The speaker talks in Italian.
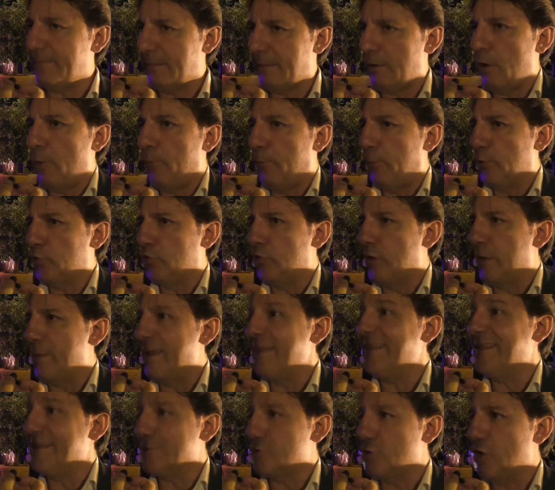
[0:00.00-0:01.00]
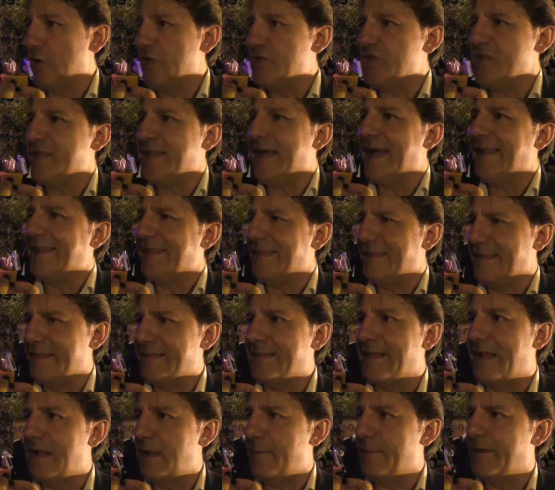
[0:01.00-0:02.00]
opportunamente sollecitati ad
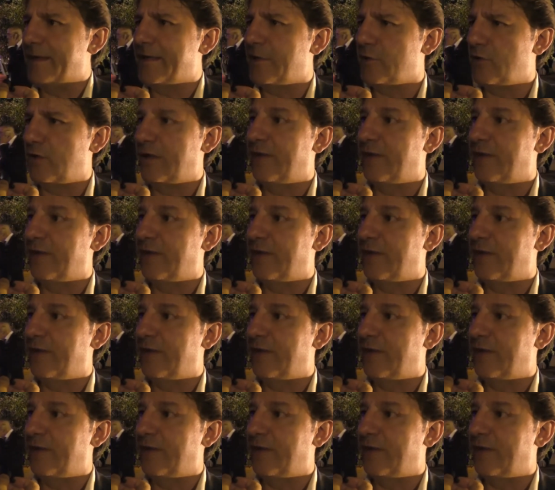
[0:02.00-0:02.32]
entrare nel mercato del